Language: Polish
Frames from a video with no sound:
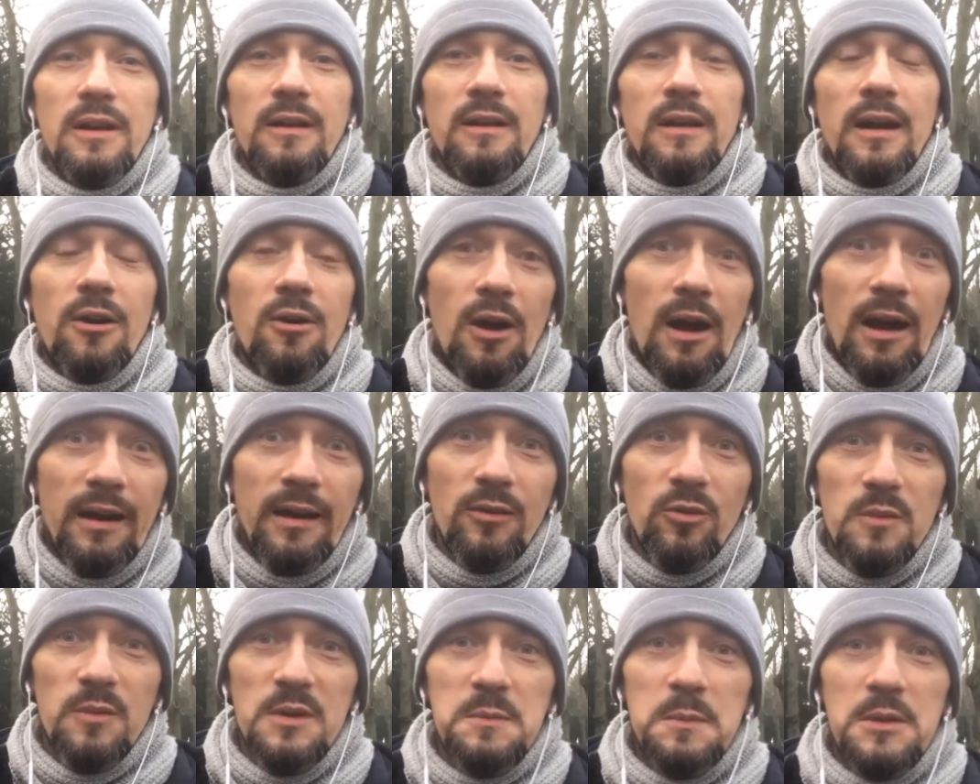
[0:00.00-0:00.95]
jako
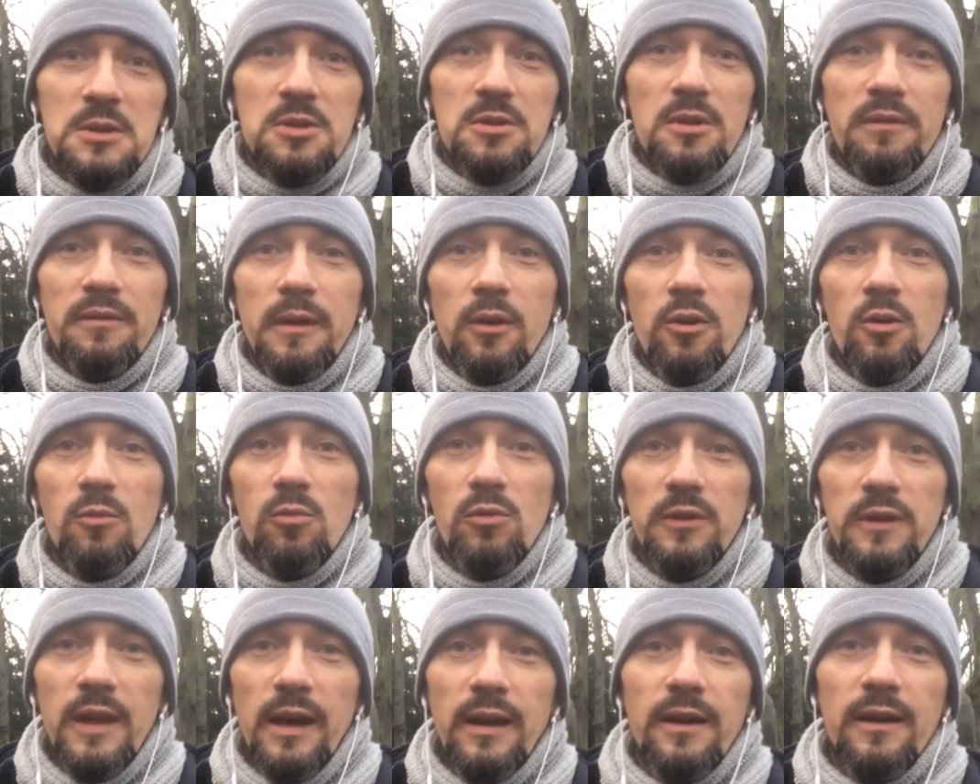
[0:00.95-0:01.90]
agent ubezpieczeniowy, jako
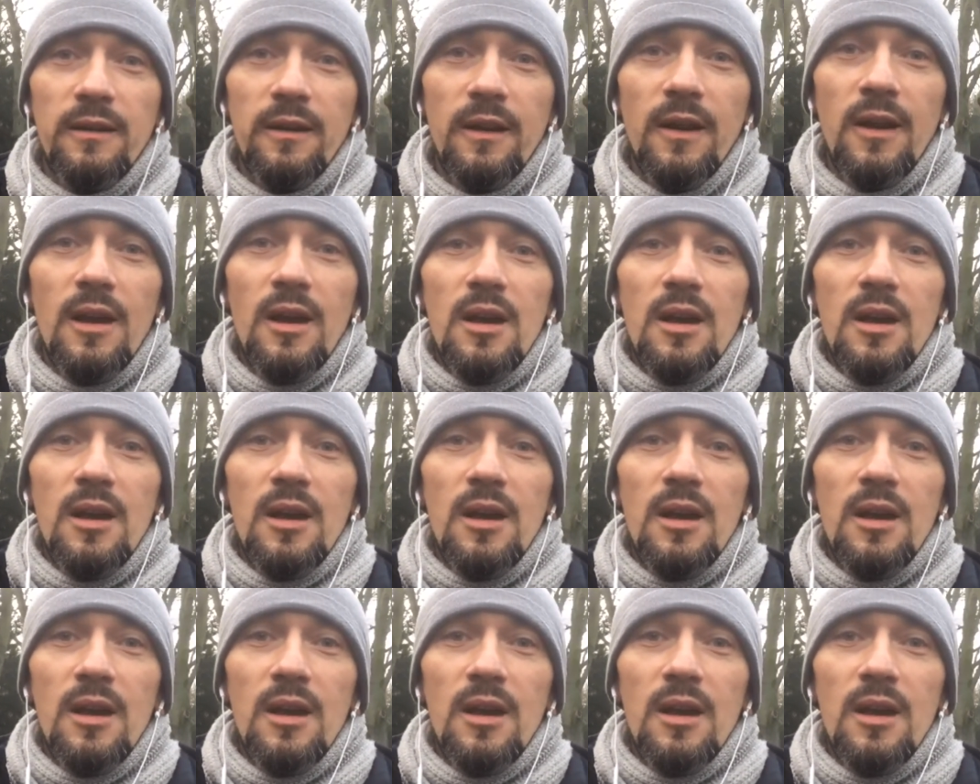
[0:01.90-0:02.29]
multiagent